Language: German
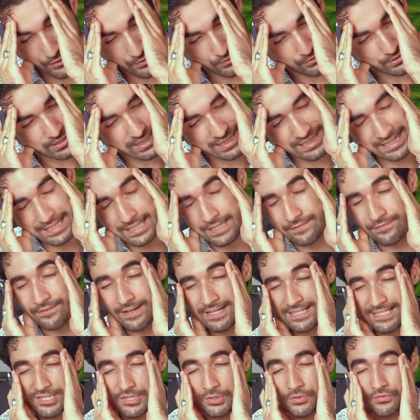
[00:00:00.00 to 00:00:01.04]
Und ich
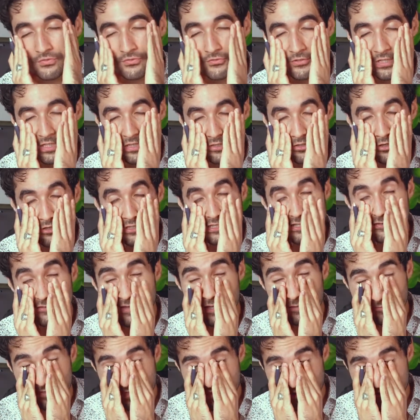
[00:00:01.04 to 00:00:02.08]
weiß, so viele Leute
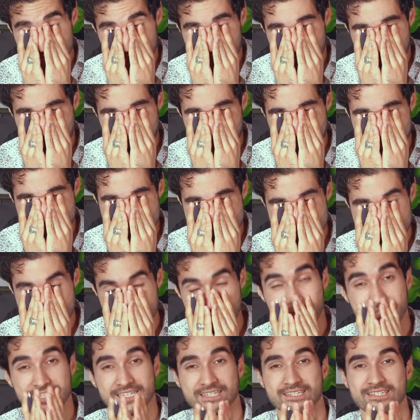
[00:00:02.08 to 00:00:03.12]
werden mich einfach
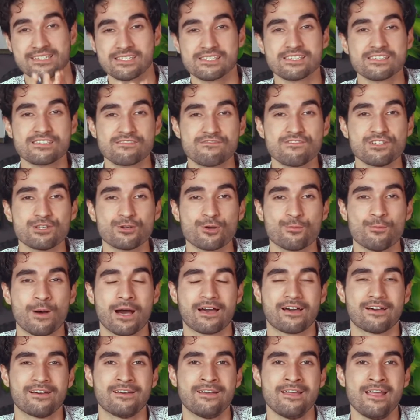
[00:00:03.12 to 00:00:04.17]
hassen, weil ich dieses Video
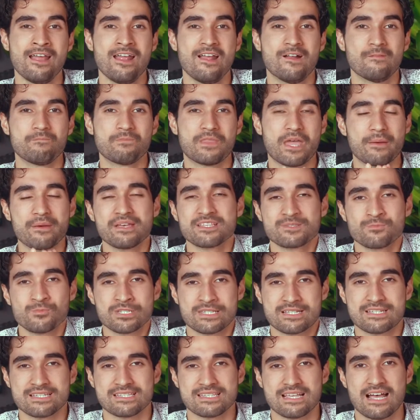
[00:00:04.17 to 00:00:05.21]
mache. Aber es
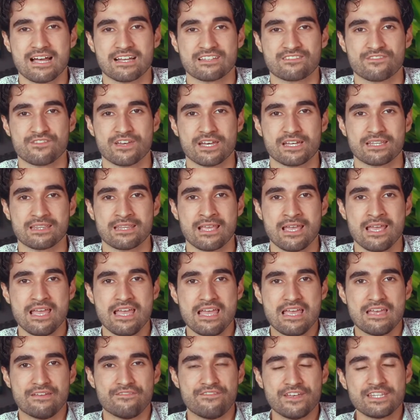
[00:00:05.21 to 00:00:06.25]
muss gesagt werden.
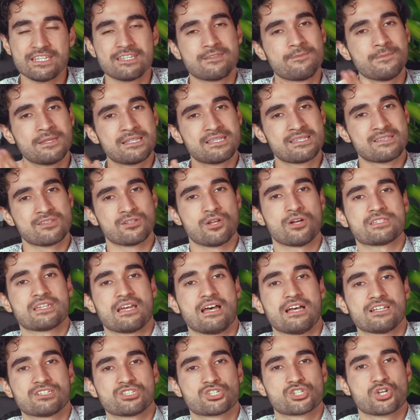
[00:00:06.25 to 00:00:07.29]
Wenn ich mir diese
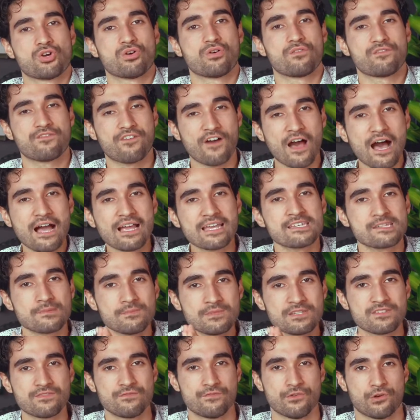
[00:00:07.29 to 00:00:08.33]
Leute anschaue, frage ich
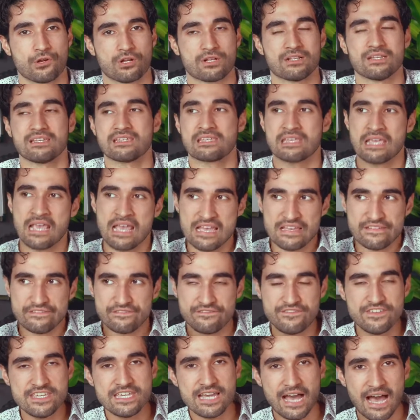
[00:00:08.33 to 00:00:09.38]
mich wirklich,
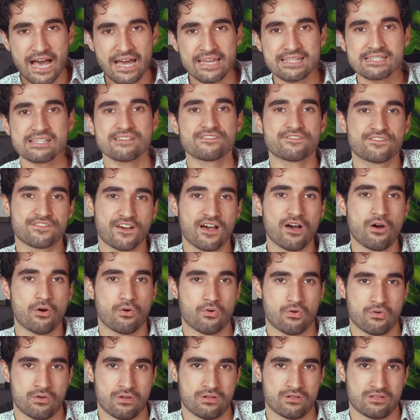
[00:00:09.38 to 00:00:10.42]
wie eine
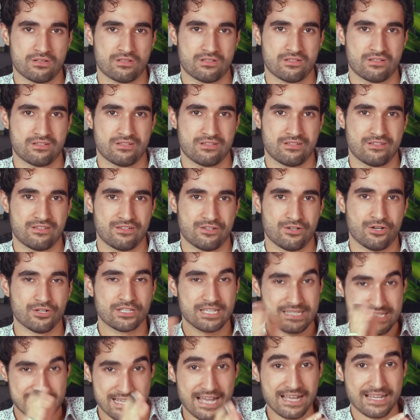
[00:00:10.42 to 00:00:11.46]
Frau, und
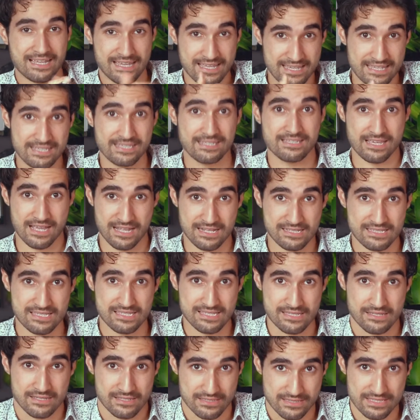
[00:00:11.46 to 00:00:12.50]
das sage ich dir als